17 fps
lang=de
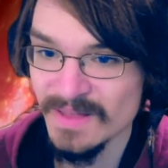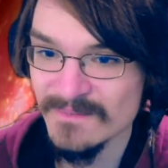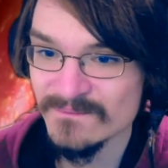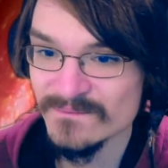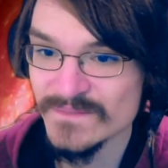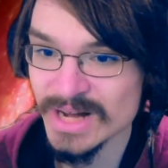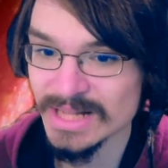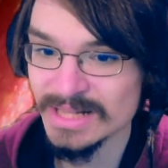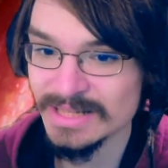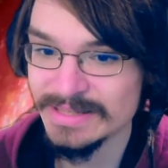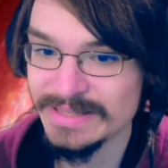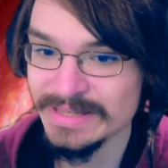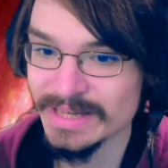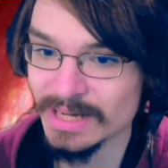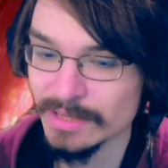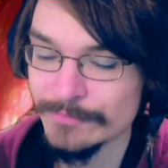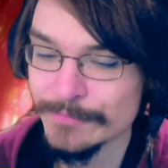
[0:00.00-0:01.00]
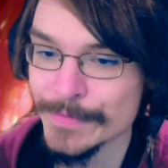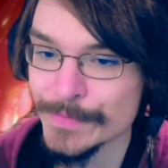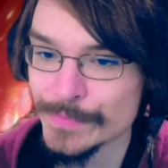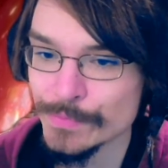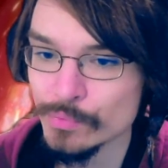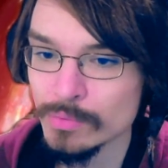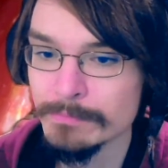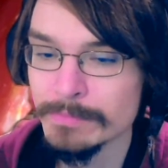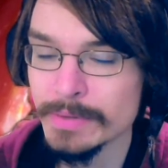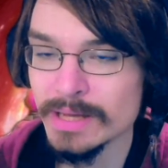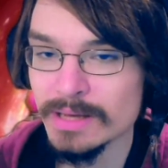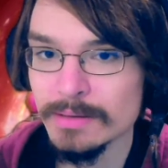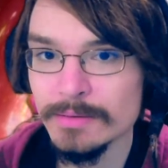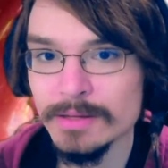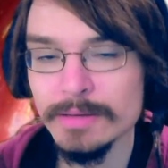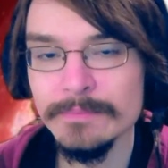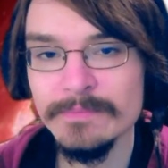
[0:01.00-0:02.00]
weil die halt versuchen,
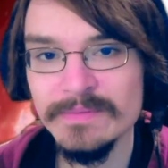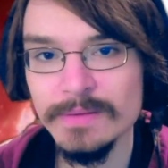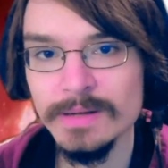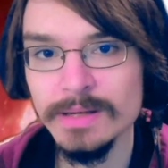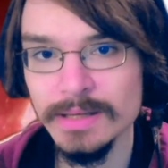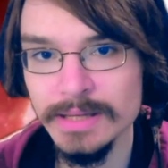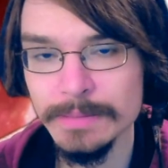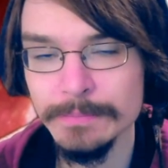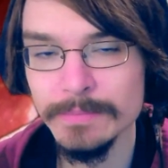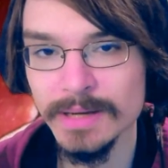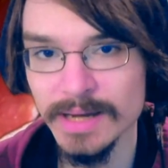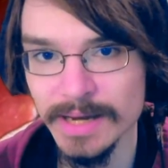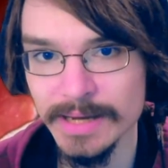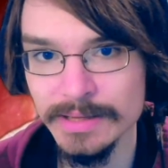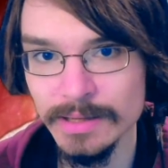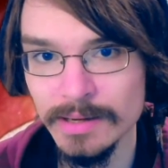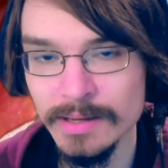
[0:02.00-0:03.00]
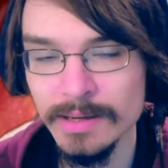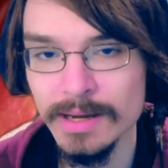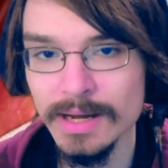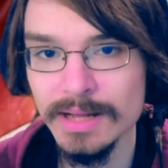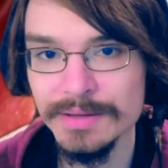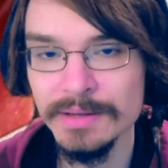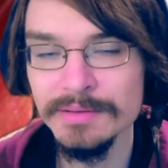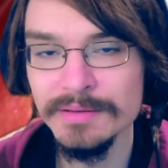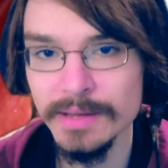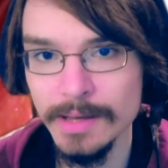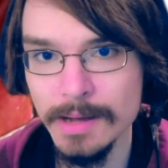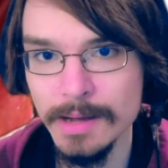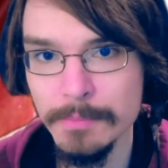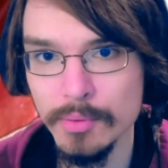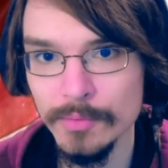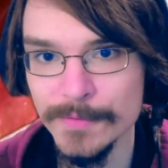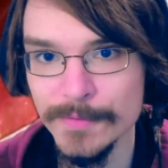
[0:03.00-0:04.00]
bei dem lieben Rainerle halt einen
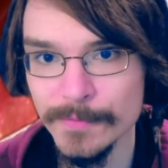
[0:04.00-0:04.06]
Trägerpunkt